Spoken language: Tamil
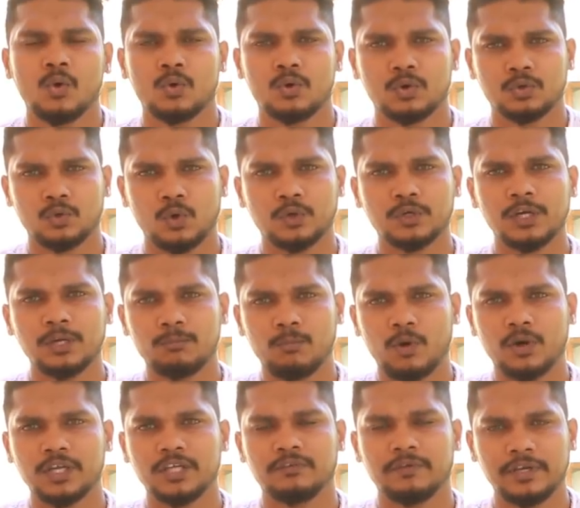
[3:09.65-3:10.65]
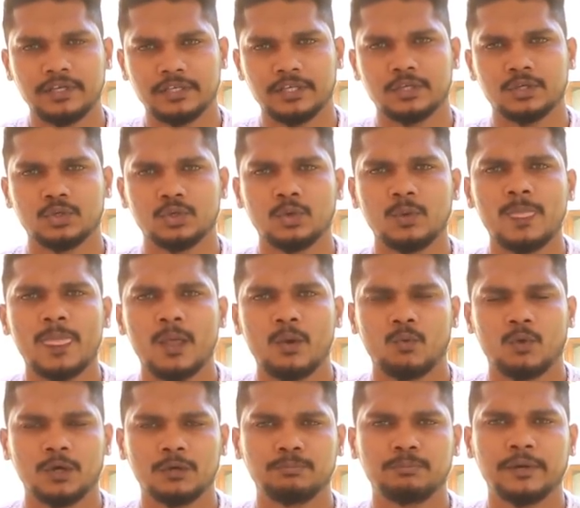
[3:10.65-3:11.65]
உங்கள் டோட்டல் பாடி வெயிட் இன்ட்டு
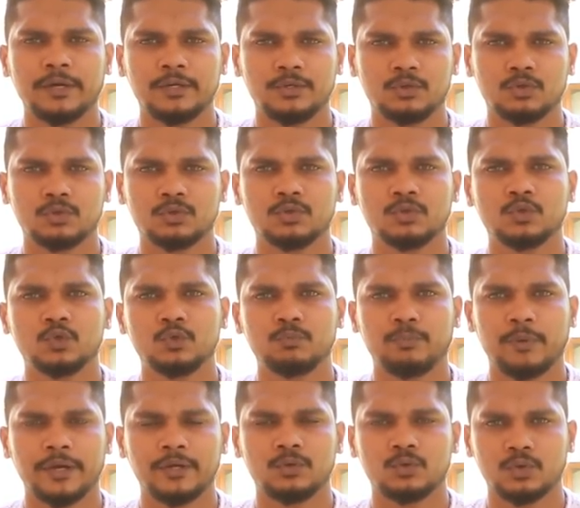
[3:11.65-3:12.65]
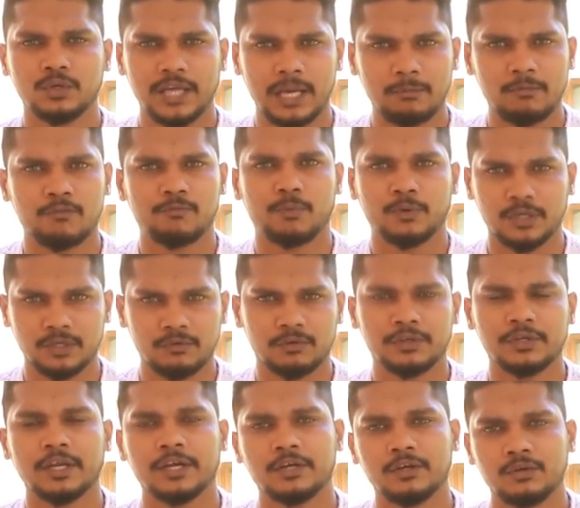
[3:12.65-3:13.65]
ஒன் பாயிண்ட் டூ டூ டூ பாயிண்ட் டூ கிராம் ஆஃப் ப்ரோட்டீன்
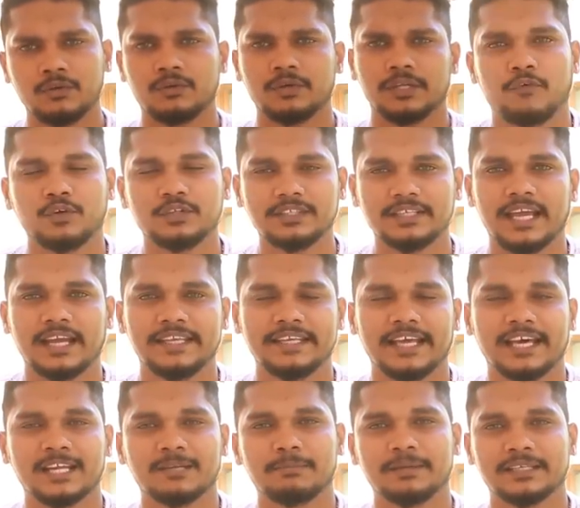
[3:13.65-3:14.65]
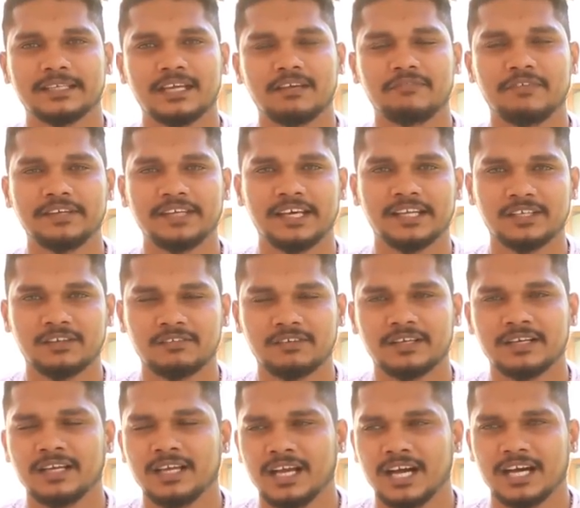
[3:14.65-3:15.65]
வரையும் எடுக்கணும் ஃபோர்த் கேட்டி யாருன்னு பார்த்தீங்கன்னா ஃபிட்டாக
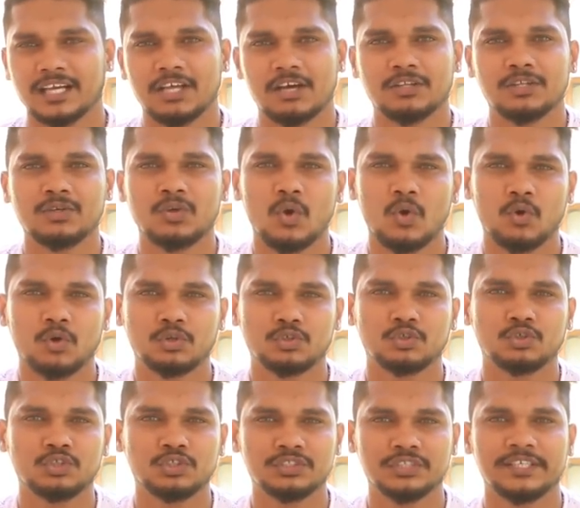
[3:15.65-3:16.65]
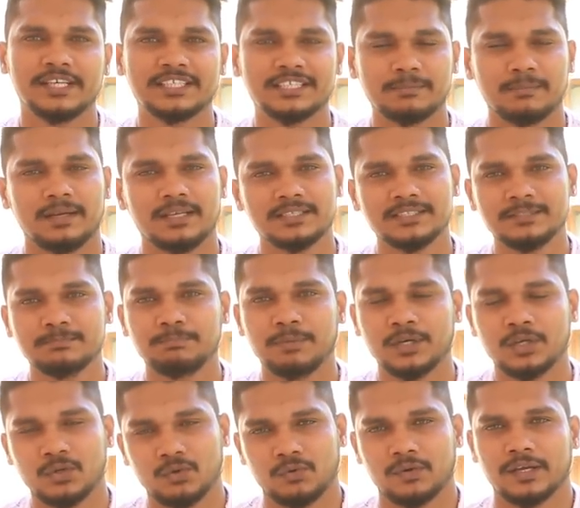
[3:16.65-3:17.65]
இருக்கவங்க அதாவது ஒரு டூ டூ த்ரீ இயர்ஸ்க்கு மேலே ஜிம்
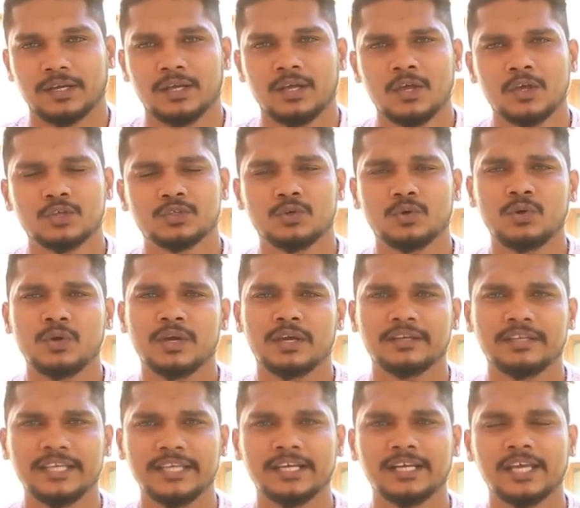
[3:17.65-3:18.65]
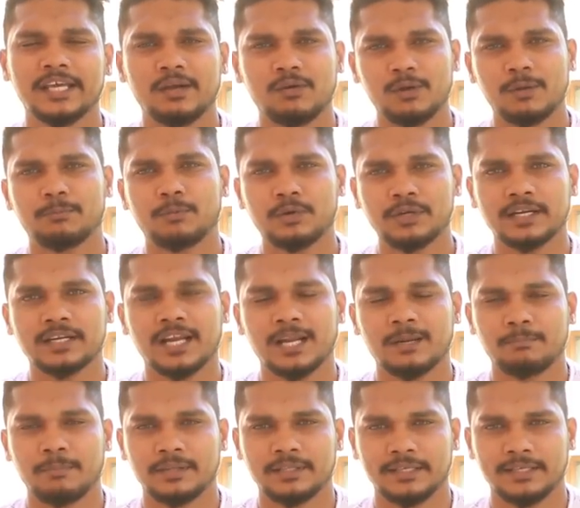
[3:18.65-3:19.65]
பண்ணுறவங்க ஸோ நீங்களாம் எவ்வளோ ப்ரோட்டீன்
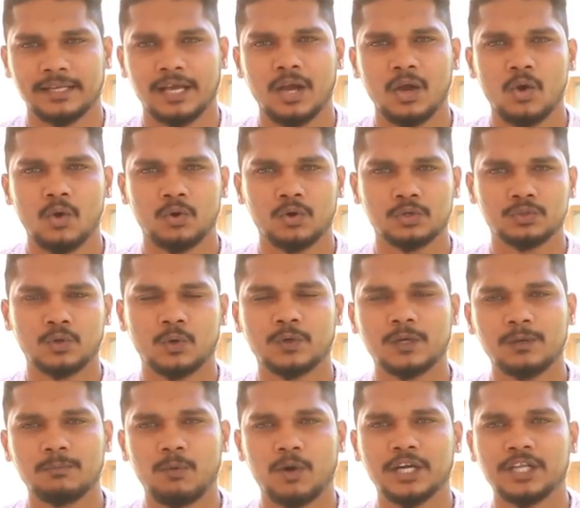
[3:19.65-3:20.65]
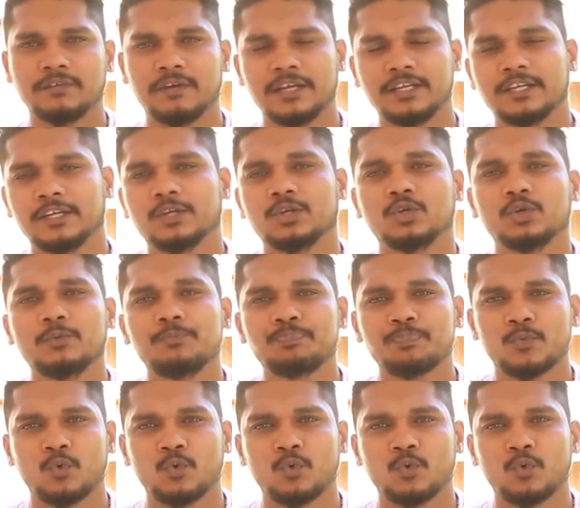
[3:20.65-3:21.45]
எடுக்கலாம்னு பார்த்தீங்கன்னா உங்கள் டோட்டல் பாடி வெயிட் இன்ட்டு